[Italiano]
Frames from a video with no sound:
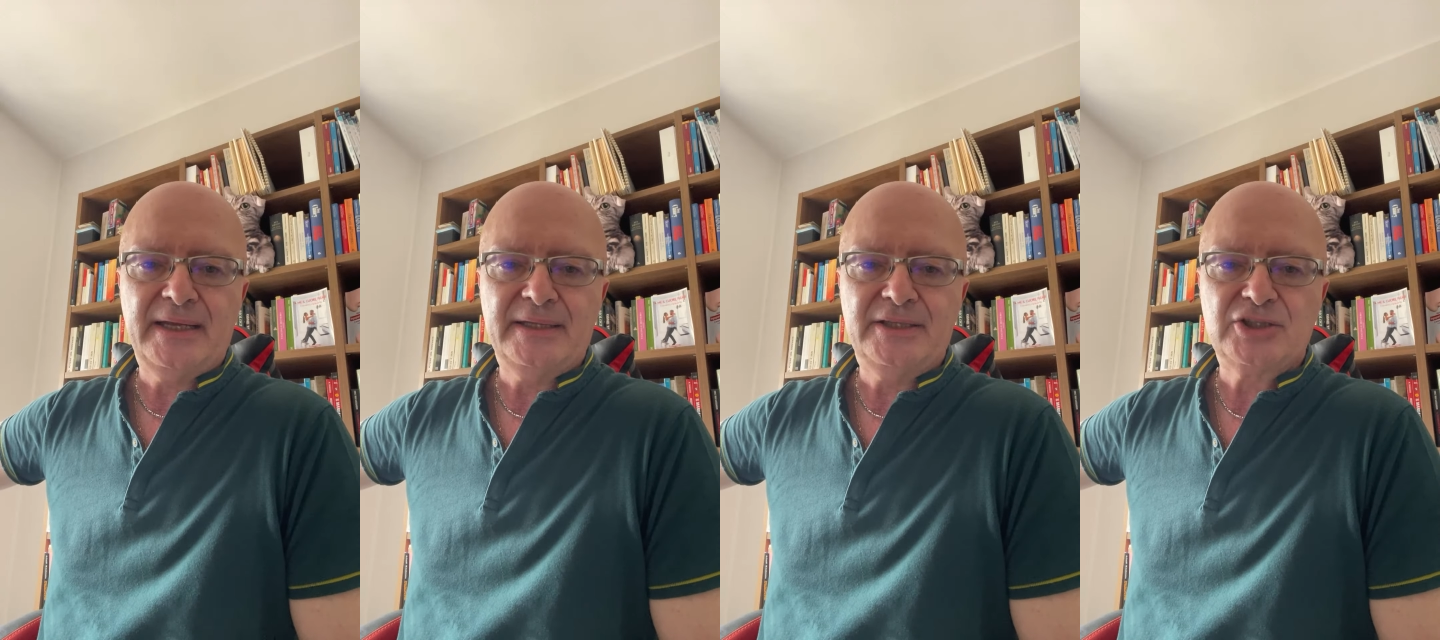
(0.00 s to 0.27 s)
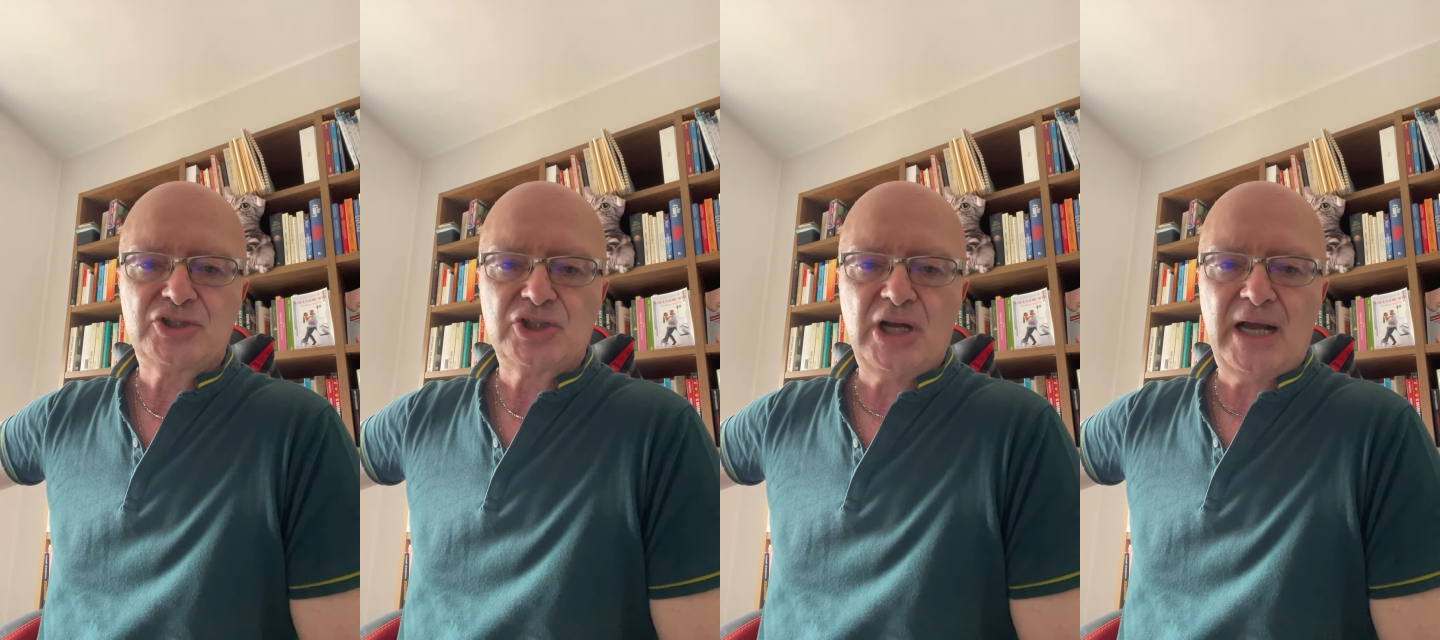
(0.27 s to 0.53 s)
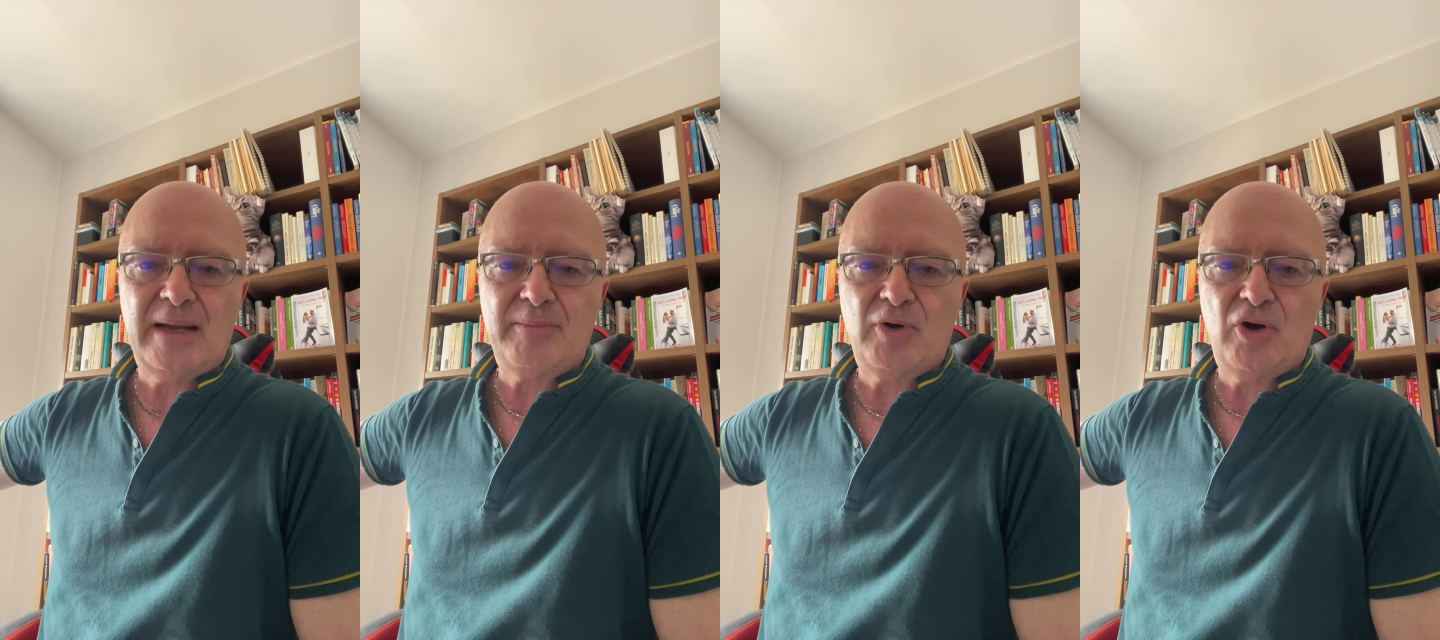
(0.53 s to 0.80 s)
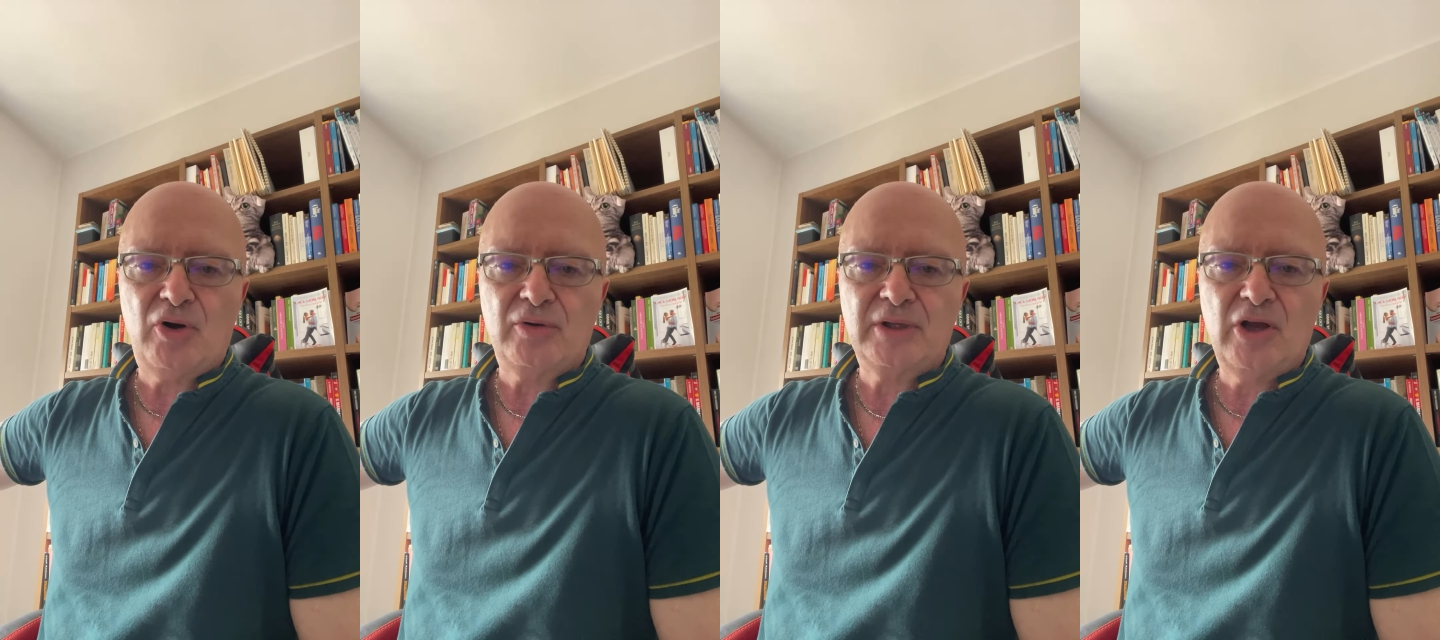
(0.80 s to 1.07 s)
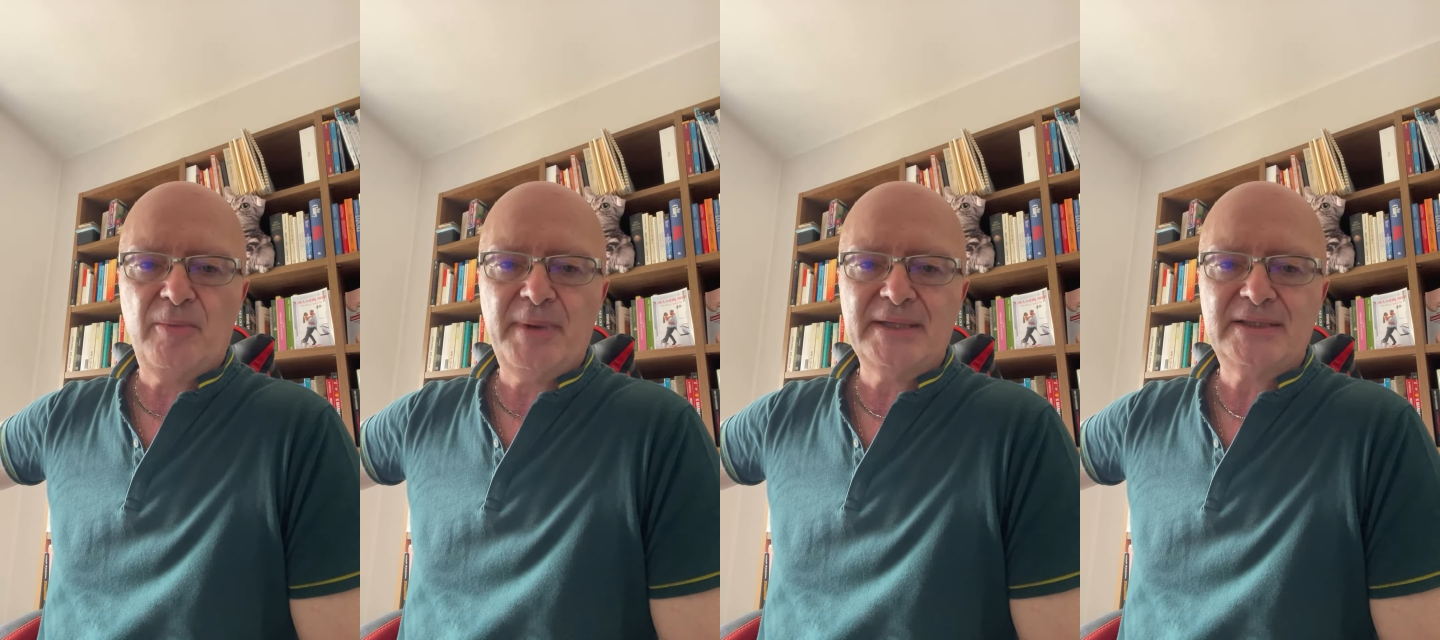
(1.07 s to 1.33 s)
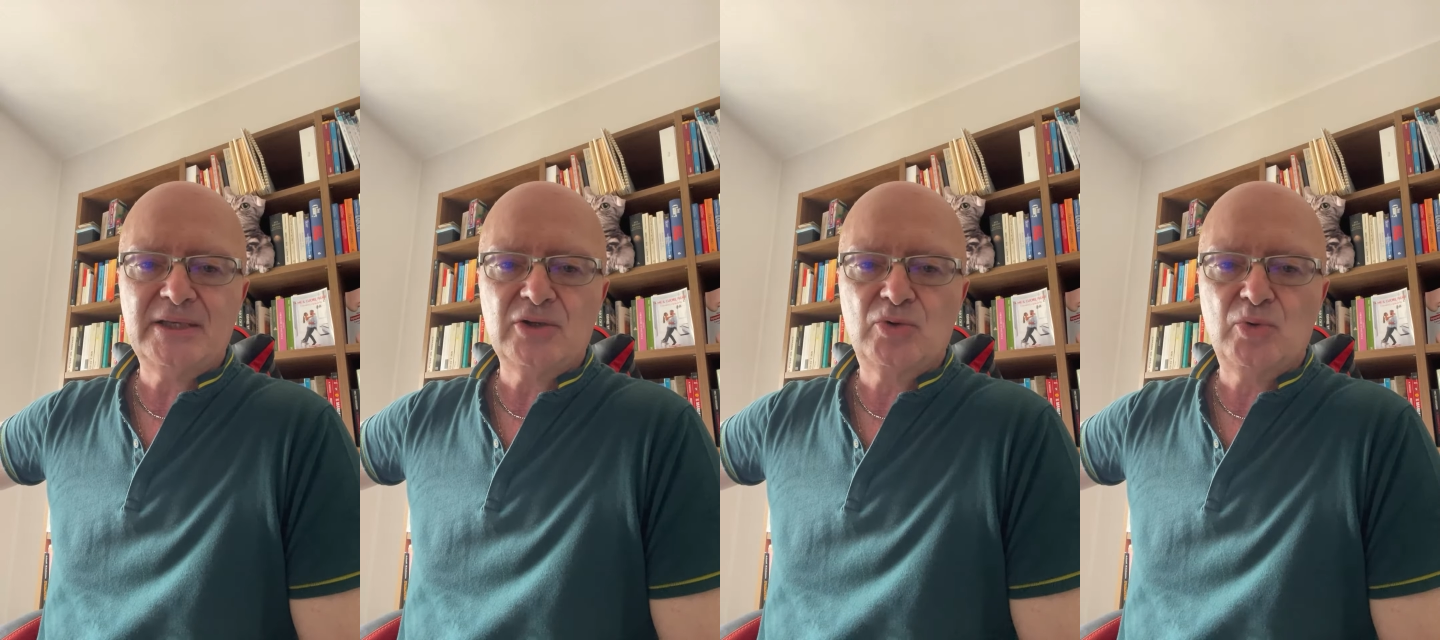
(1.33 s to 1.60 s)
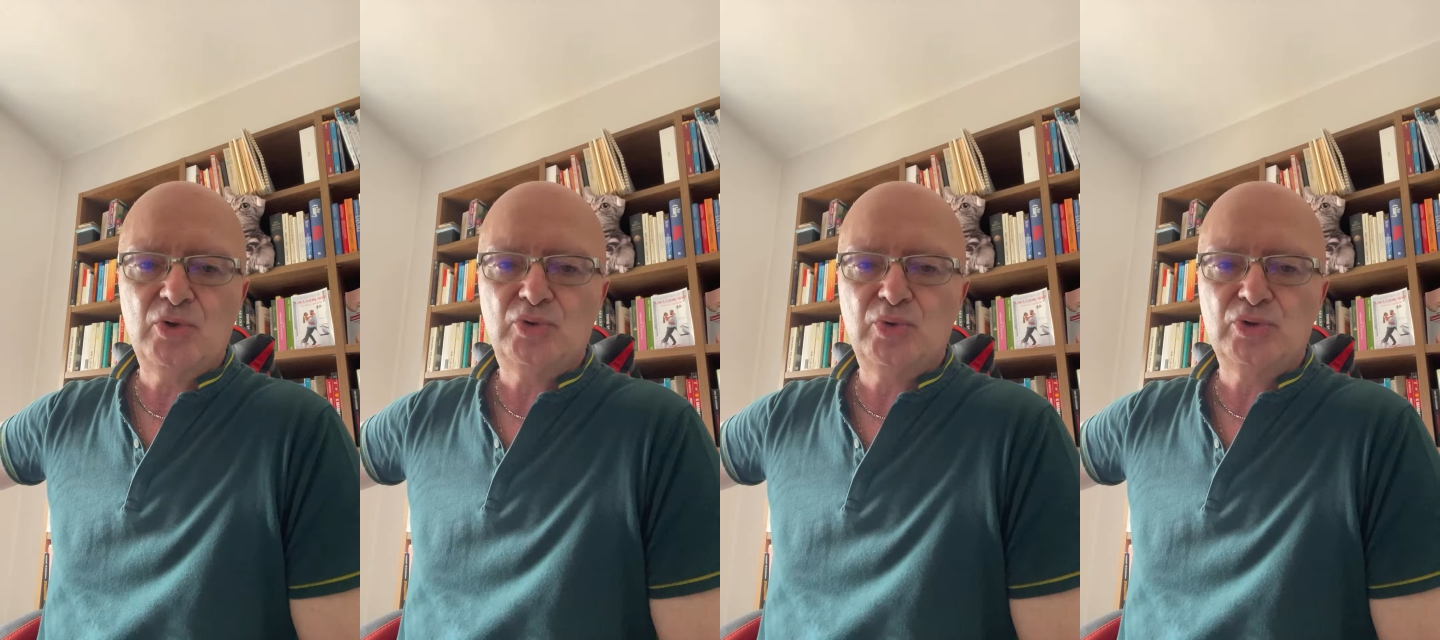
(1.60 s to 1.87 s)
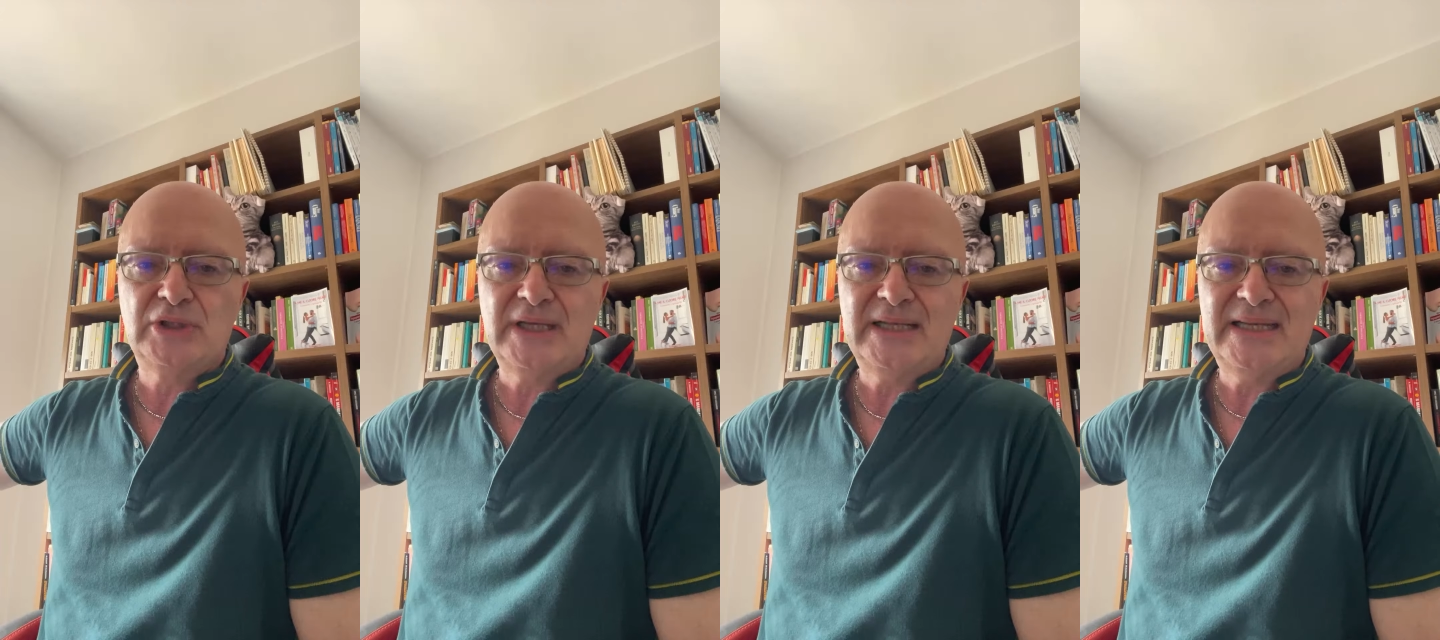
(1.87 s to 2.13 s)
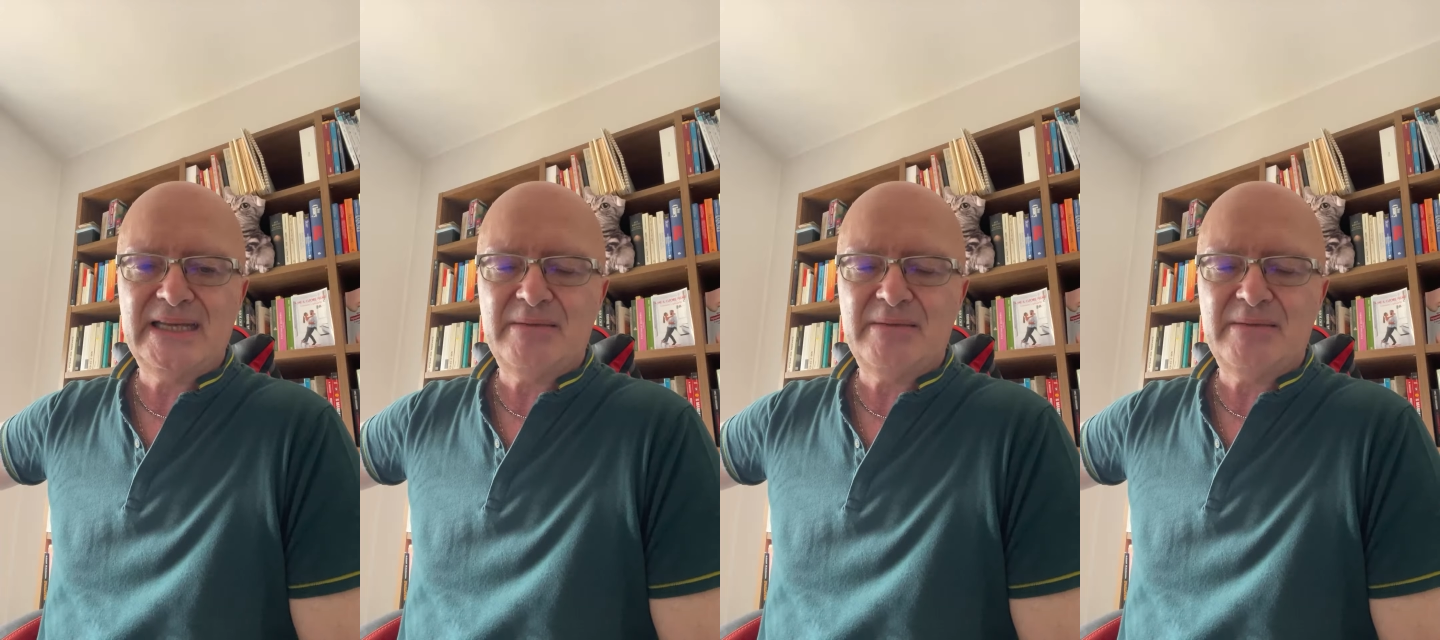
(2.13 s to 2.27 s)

eh, diciamo, nel momento in cui tu ti